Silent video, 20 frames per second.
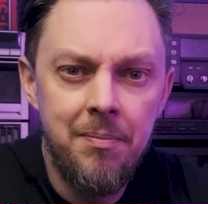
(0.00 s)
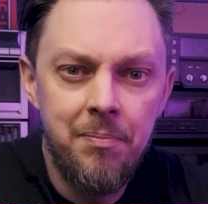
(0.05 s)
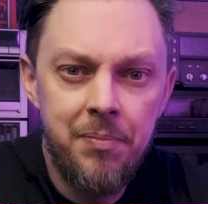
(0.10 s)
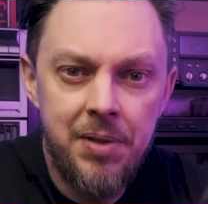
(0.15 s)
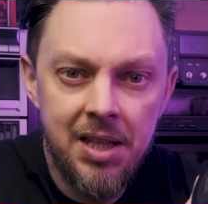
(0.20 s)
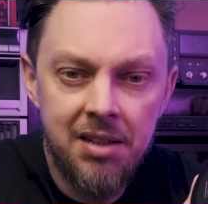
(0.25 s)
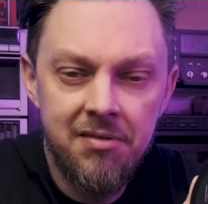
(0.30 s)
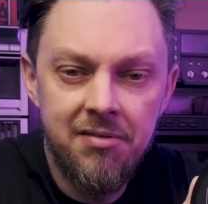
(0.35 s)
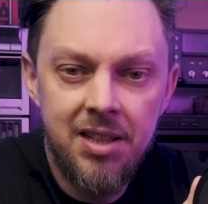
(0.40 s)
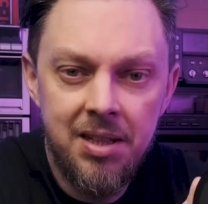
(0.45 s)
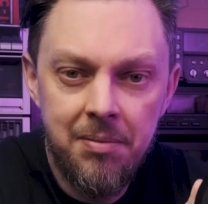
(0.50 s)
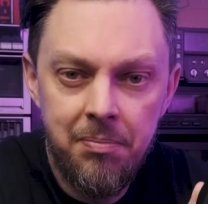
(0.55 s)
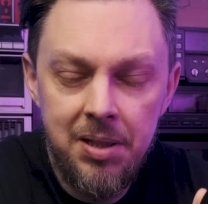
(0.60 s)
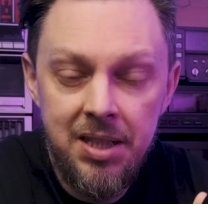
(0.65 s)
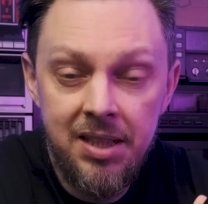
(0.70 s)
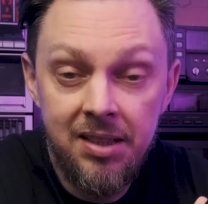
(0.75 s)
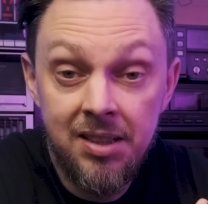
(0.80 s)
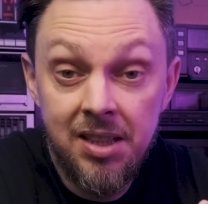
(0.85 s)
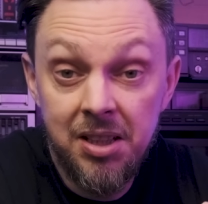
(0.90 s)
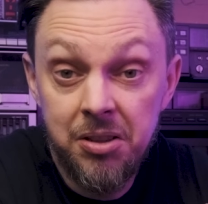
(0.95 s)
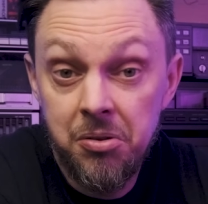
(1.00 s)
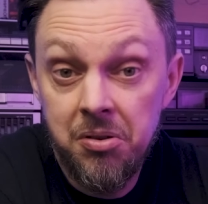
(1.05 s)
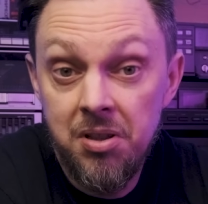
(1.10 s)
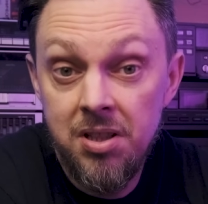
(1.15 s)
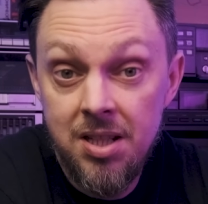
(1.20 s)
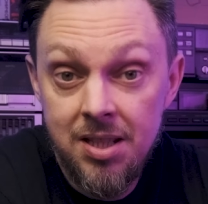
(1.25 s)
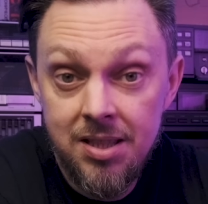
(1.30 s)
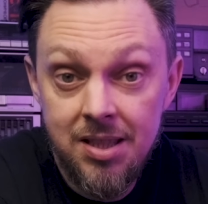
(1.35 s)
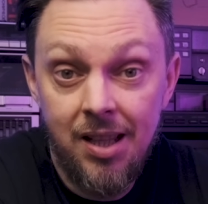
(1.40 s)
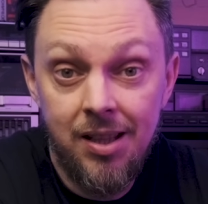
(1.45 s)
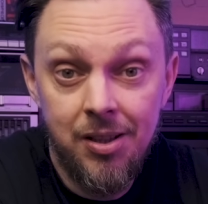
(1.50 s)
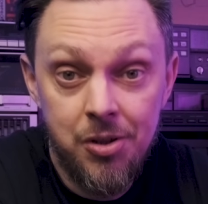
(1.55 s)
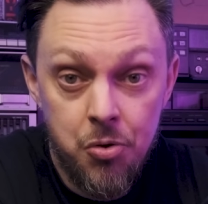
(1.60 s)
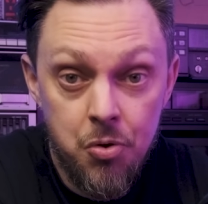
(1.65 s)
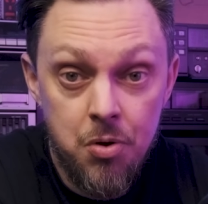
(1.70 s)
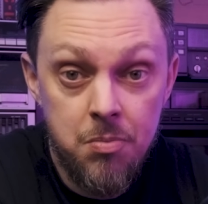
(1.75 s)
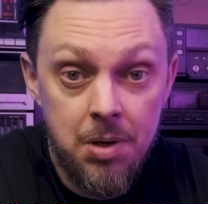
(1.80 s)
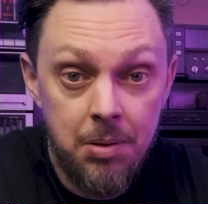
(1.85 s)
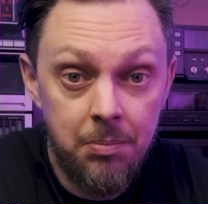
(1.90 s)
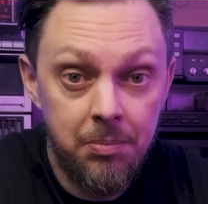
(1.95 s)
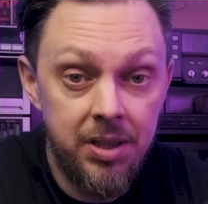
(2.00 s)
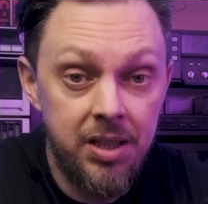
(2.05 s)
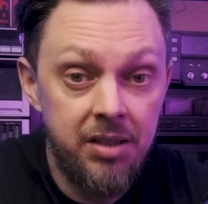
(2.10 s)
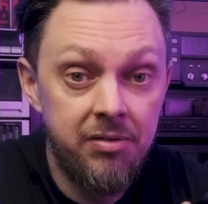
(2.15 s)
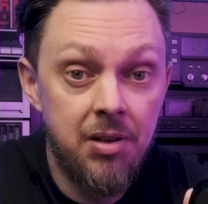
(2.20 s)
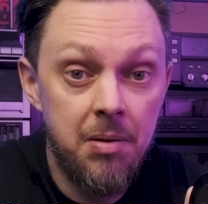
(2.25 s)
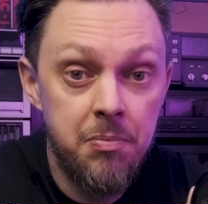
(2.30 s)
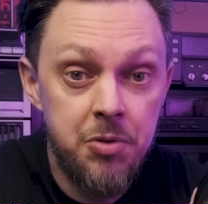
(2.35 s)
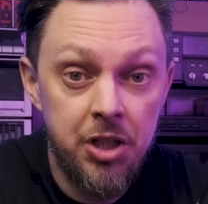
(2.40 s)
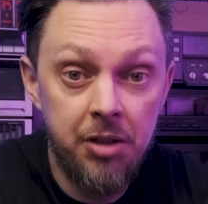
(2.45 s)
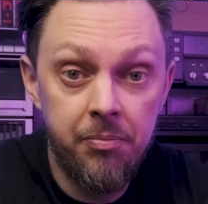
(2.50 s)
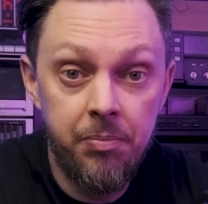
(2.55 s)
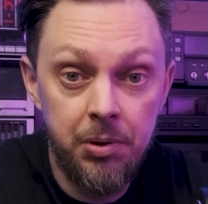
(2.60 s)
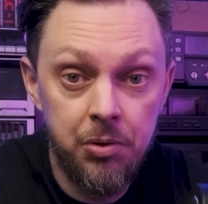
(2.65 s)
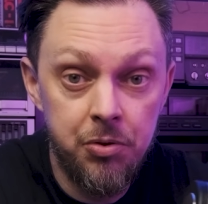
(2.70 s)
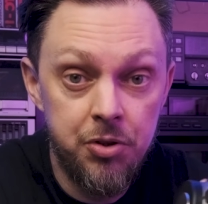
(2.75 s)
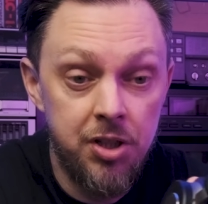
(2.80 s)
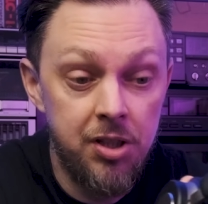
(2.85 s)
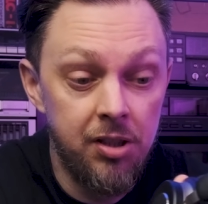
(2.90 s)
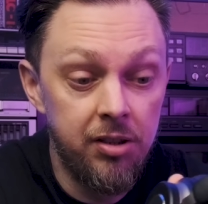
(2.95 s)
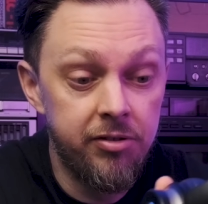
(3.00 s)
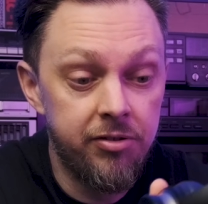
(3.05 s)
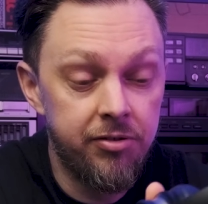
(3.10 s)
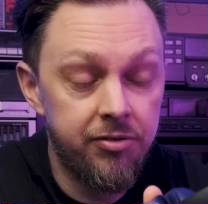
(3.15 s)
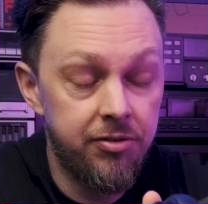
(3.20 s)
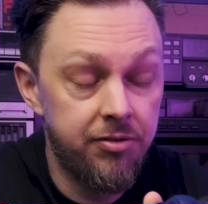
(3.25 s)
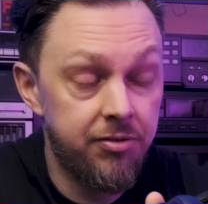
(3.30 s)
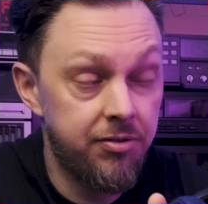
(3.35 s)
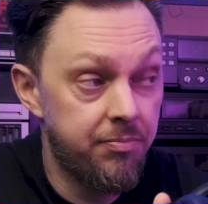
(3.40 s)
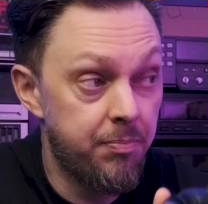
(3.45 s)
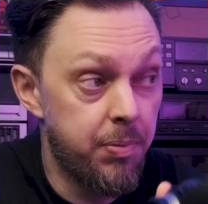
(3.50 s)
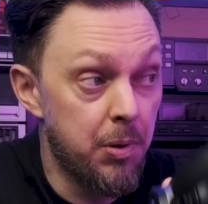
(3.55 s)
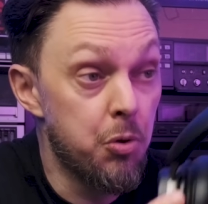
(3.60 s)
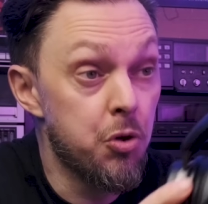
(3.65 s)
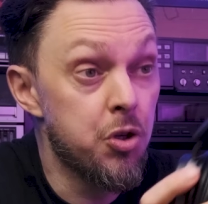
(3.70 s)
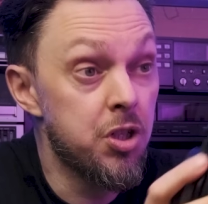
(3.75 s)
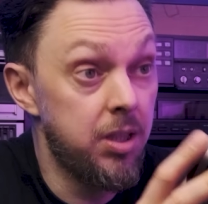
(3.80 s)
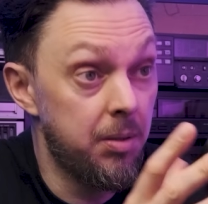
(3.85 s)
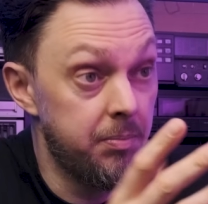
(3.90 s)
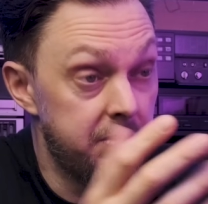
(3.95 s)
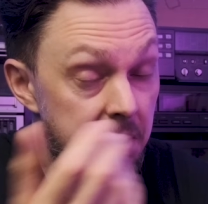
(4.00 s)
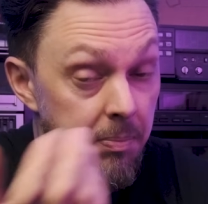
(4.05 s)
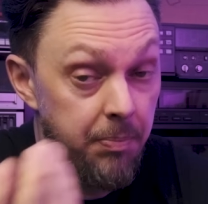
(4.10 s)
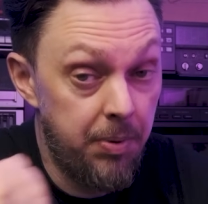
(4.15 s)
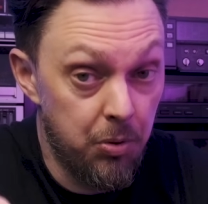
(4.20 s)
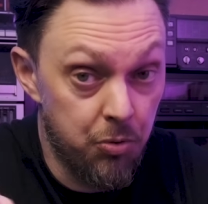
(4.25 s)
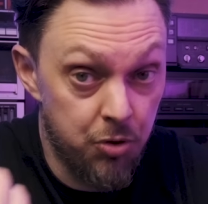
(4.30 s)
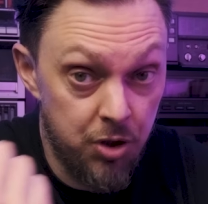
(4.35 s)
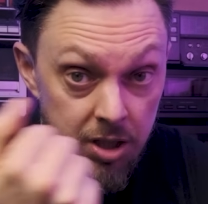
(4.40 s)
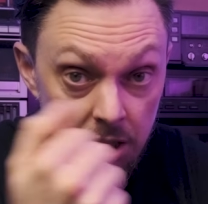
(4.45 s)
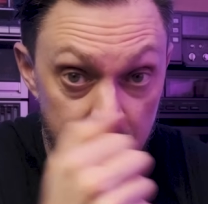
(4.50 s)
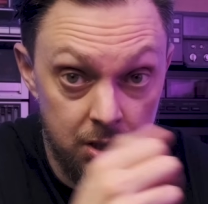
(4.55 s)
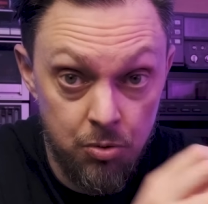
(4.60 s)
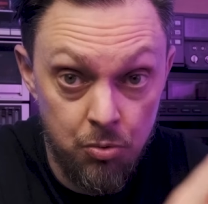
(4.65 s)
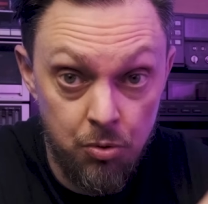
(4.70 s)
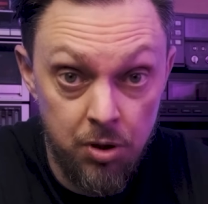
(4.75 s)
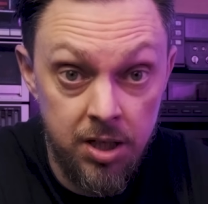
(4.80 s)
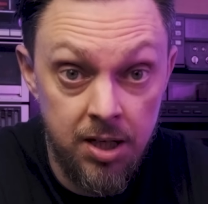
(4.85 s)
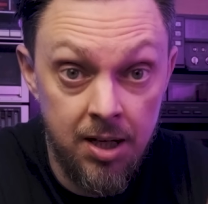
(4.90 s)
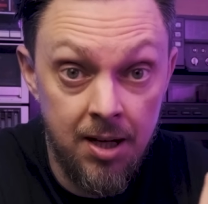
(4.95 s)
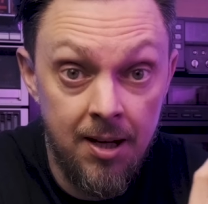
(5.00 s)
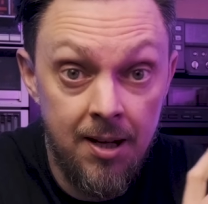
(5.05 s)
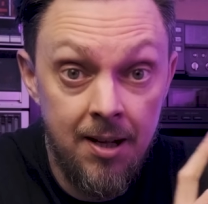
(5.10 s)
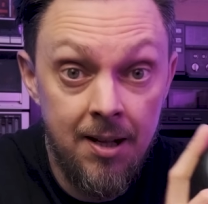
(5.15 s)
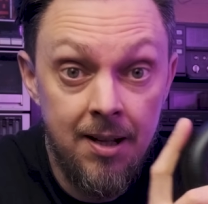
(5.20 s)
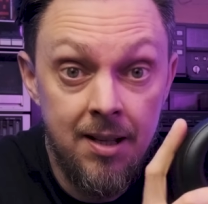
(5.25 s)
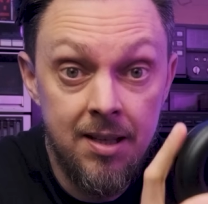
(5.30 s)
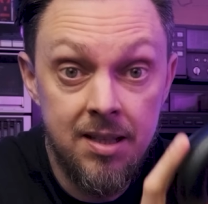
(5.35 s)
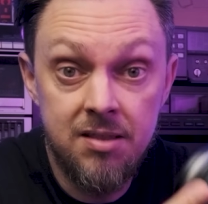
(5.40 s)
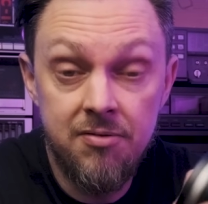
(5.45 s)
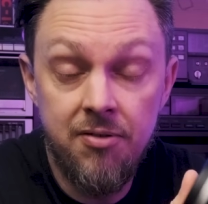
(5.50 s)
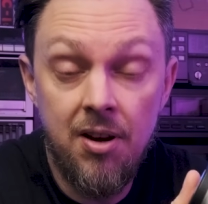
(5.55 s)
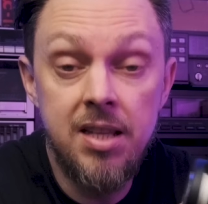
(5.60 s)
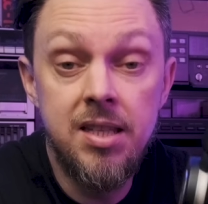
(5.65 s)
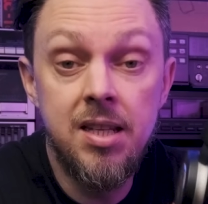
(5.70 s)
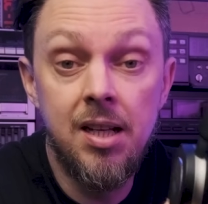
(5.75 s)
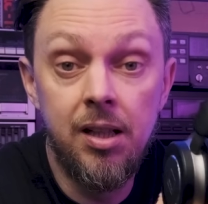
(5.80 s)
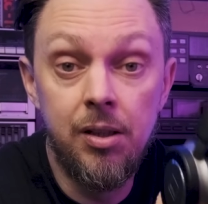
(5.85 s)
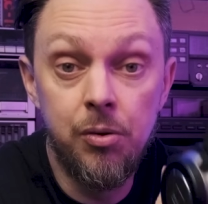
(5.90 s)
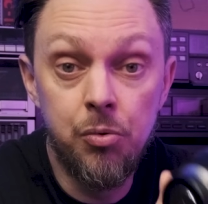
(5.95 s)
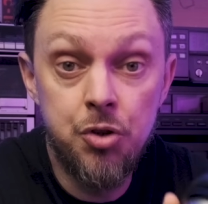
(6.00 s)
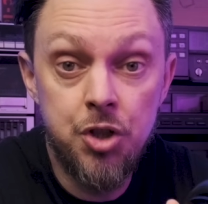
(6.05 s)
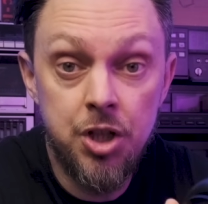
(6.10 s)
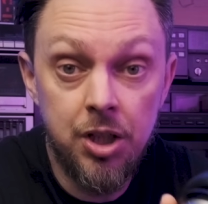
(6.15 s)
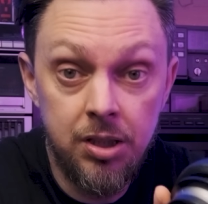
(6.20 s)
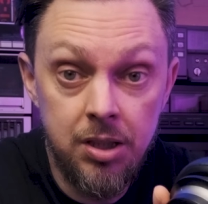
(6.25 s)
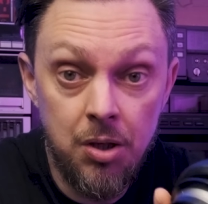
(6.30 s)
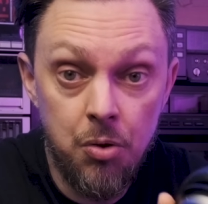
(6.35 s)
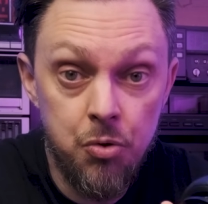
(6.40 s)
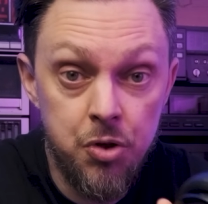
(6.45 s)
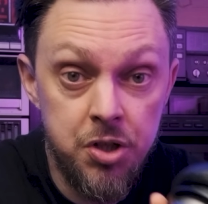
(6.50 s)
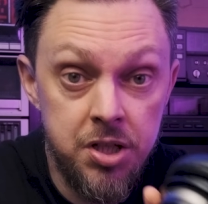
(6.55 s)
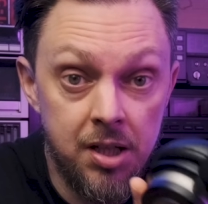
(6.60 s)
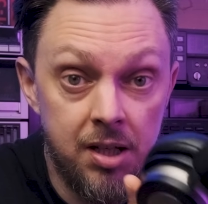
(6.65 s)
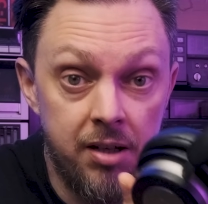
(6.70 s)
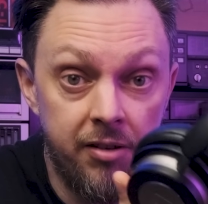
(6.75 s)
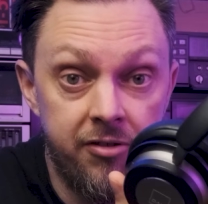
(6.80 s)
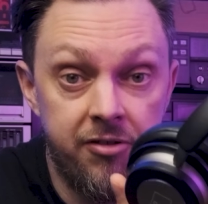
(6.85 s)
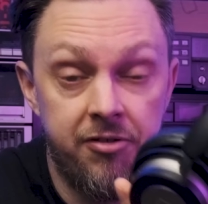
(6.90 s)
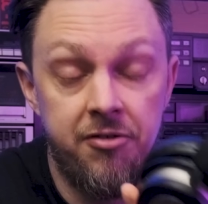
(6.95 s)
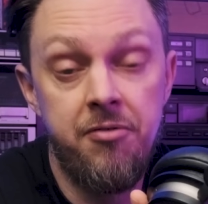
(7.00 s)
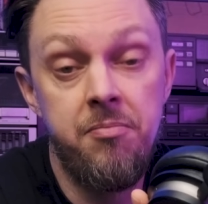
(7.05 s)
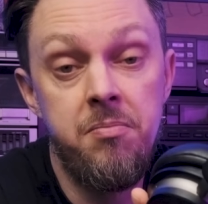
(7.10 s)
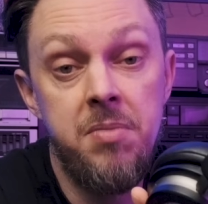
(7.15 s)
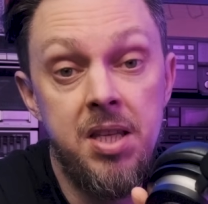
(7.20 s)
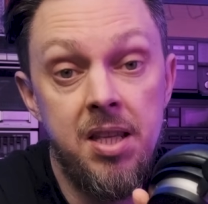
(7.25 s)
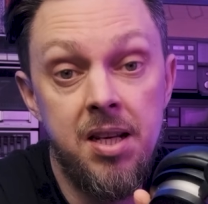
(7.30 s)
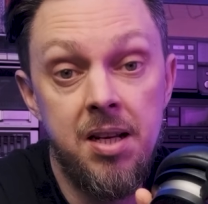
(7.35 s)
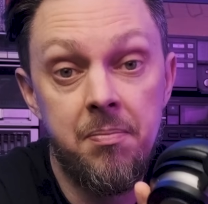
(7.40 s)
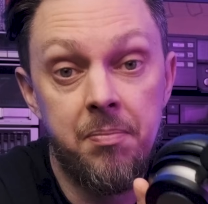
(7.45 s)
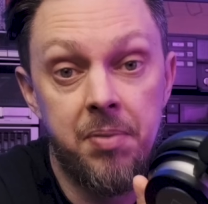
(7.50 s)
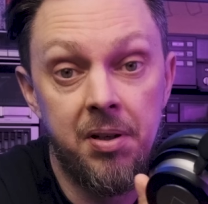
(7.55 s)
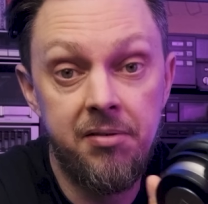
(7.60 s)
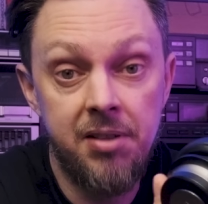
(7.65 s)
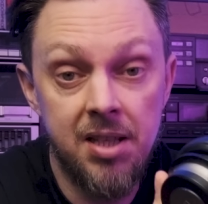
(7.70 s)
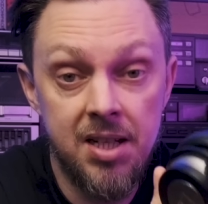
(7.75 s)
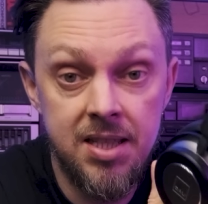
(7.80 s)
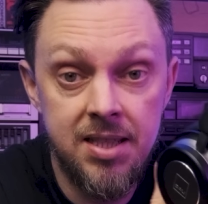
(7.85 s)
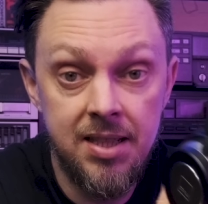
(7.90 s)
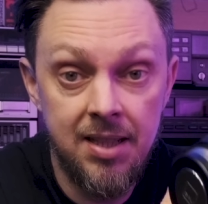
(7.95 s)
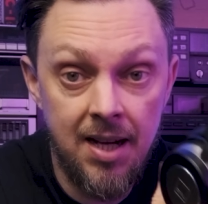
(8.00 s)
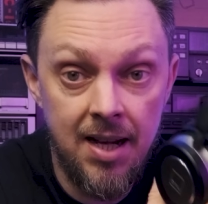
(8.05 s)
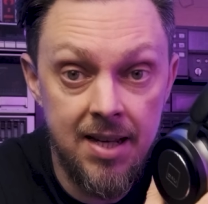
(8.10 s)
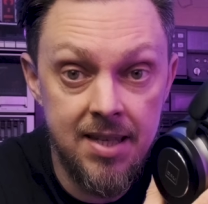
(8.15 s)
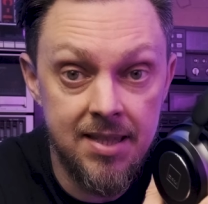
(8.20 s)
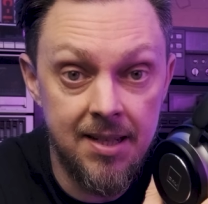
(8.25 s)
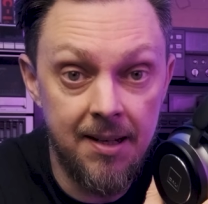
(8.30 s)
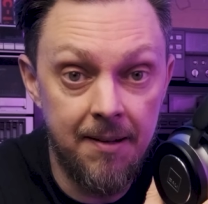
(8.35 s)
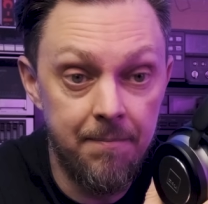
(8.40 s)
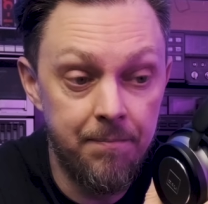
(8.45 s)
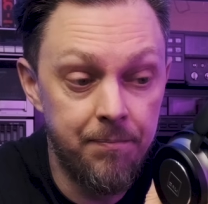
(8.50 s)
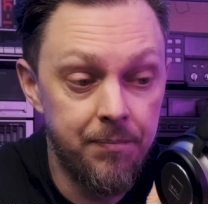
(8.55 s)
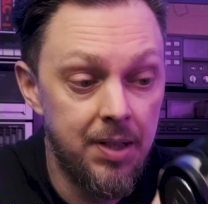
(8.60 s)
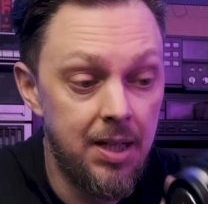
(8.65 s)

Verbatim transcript: Первый их блин, который не стал комом и вообще получил в прошлом теперь уже сезоне звание лучших наушников в мире по версии Айса.